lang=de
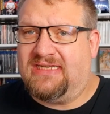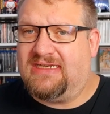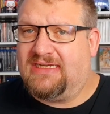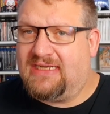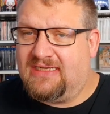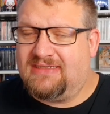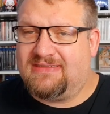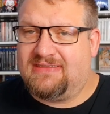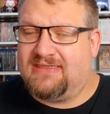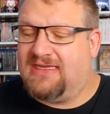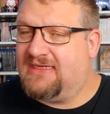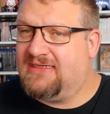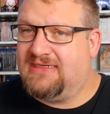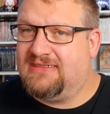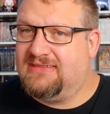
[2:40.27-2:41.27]
den Rest,
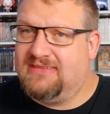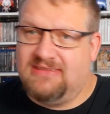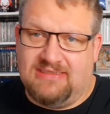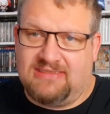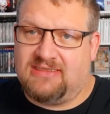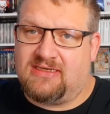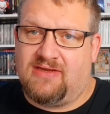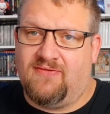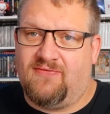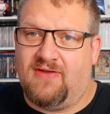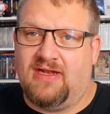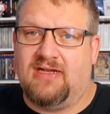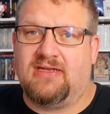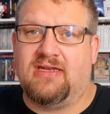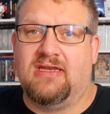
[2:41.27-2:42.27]
der dir nicht
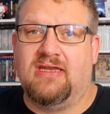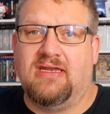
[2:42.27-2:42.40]
gefällt,